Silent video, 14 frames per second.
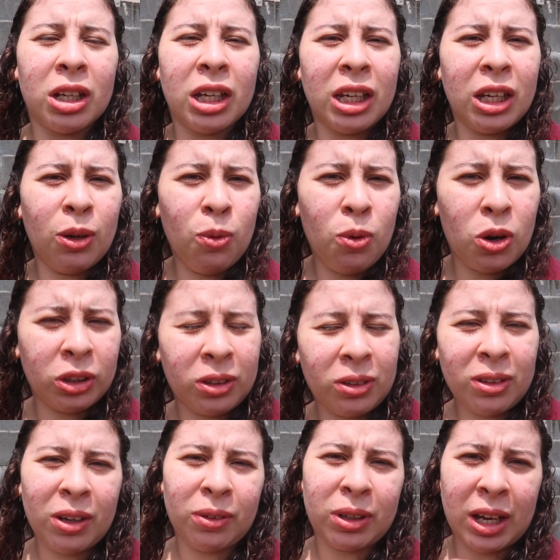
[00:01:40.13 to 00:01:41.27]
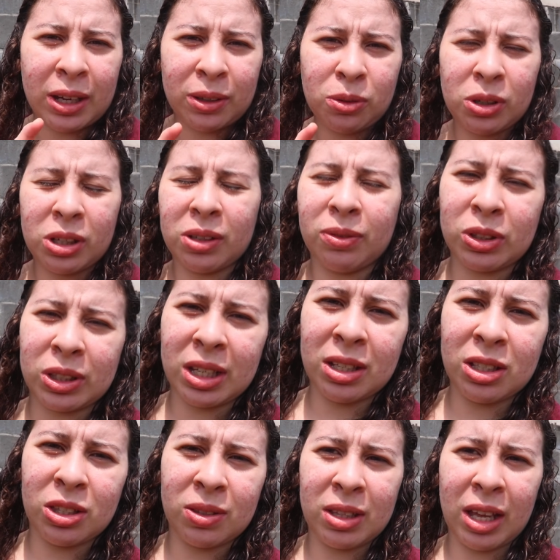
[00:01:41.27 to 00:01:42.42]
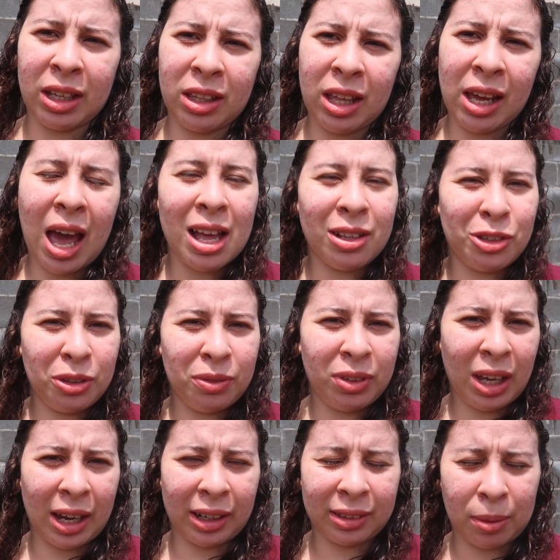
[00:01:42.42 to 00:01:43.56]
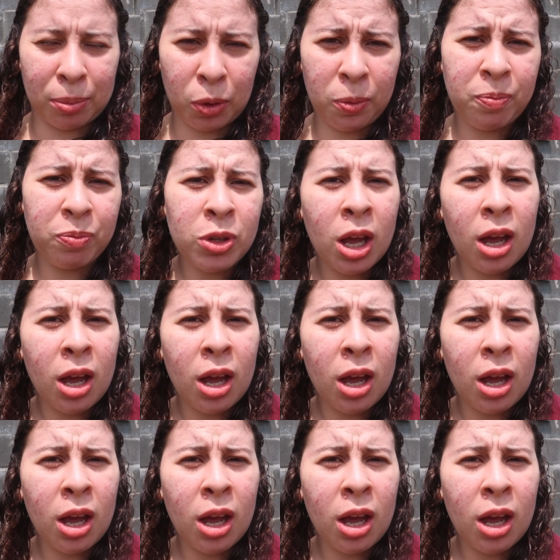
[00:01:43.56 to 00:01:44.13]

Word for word: e o outro eu quero que vocês tentem adivinhar, tá bom?